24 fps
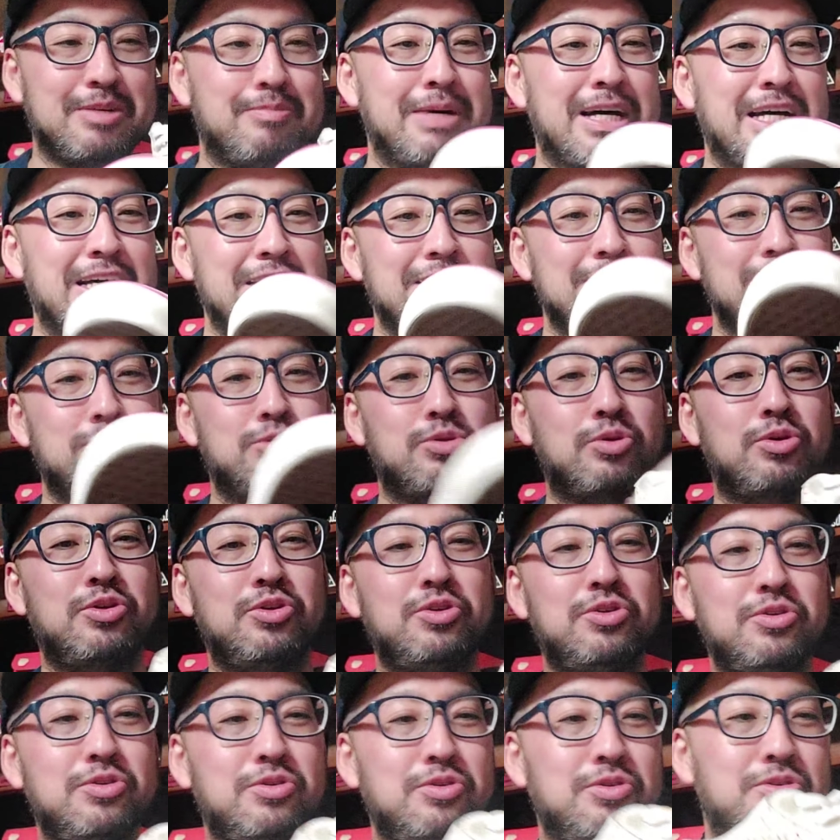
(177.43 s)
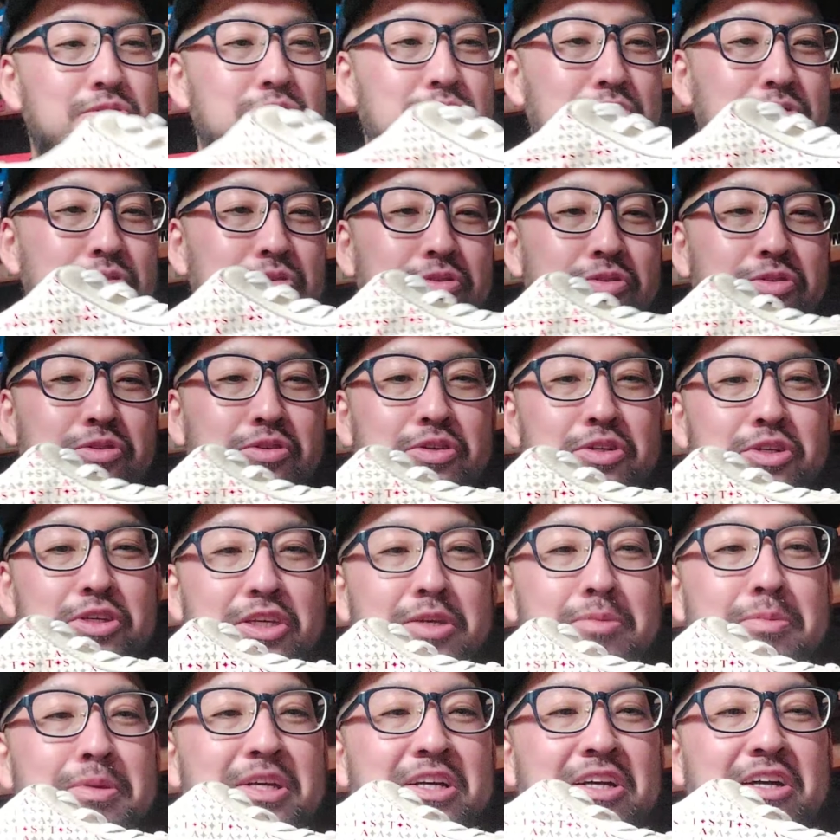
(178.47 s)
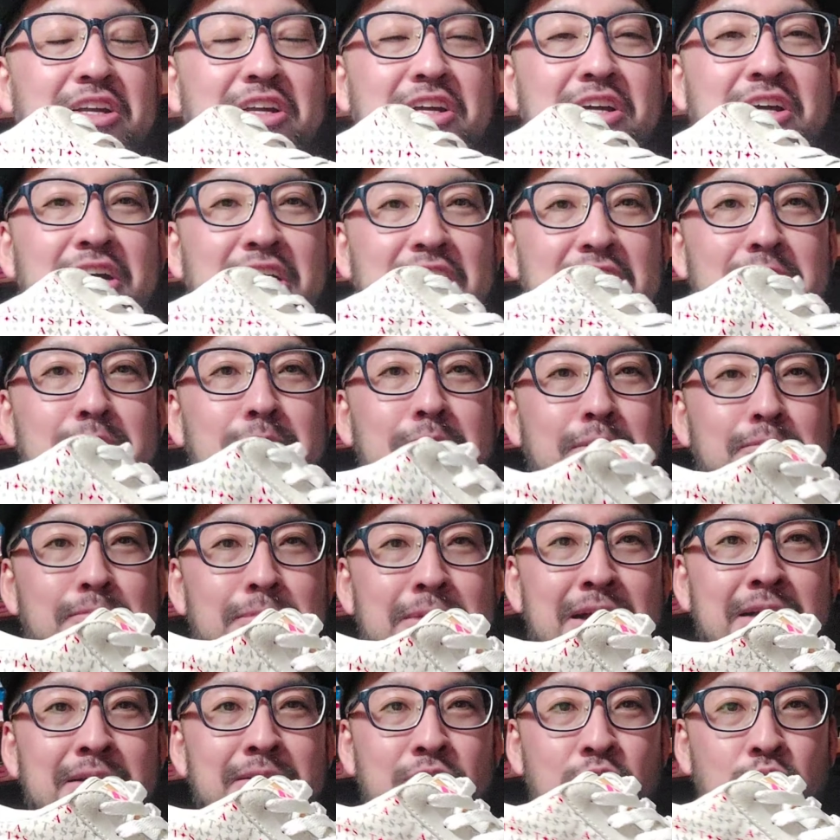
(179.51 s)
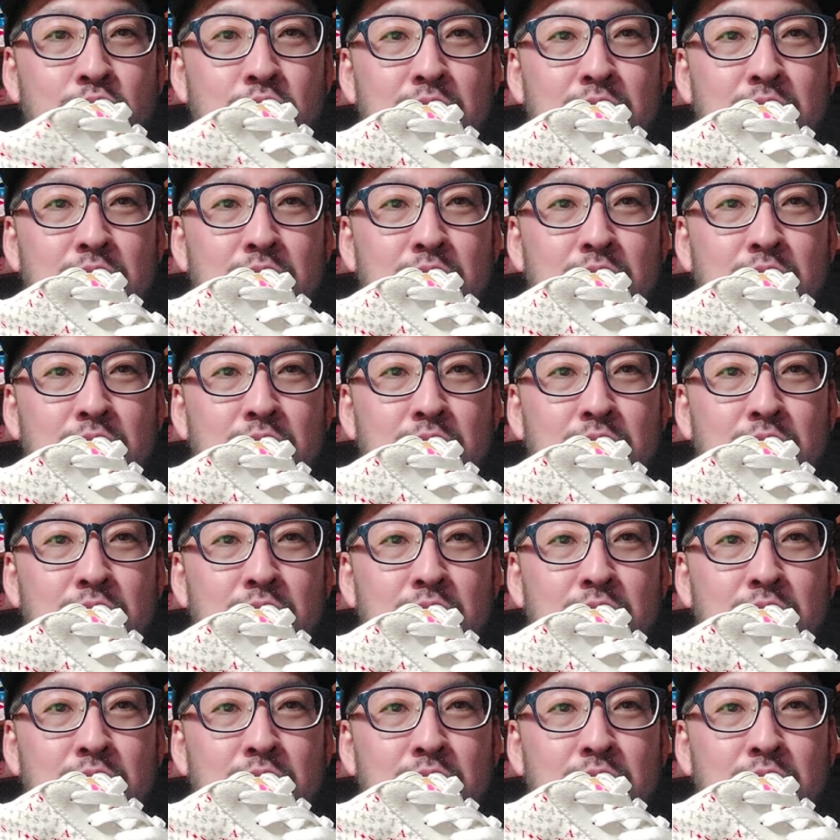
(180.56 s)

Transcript: まあ、そういう意味から考えれば、まあ、